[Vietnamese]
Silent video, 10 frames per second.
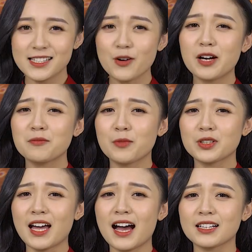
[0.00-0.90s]
Sau gần một
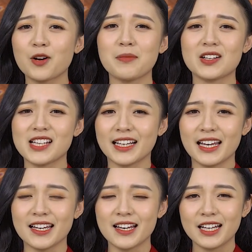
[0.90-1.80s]
tháng thông báo giải
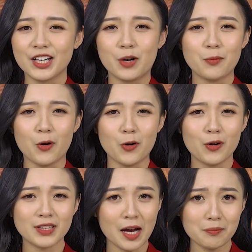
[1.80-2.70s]
nghệ, người hâm mộ
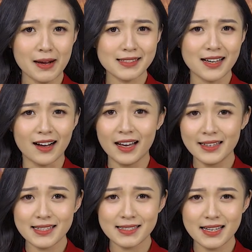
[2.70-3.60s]
luôn thắc mắc rằng a
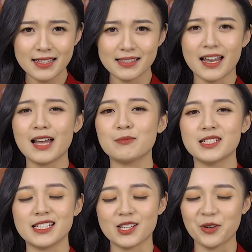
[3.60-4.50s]
đê xê sẽ làm
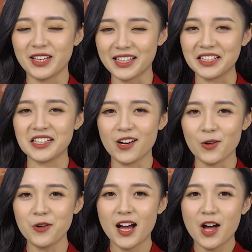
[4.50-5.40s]
gì sau khi nghỉ thi
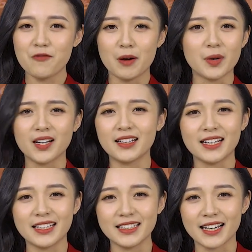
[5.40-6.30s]
đấu. Và mới gần
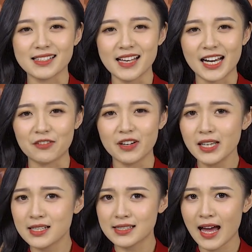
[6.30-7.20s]
đây thì khán giả đã phát
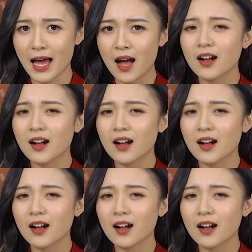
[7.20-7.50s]
hiện ra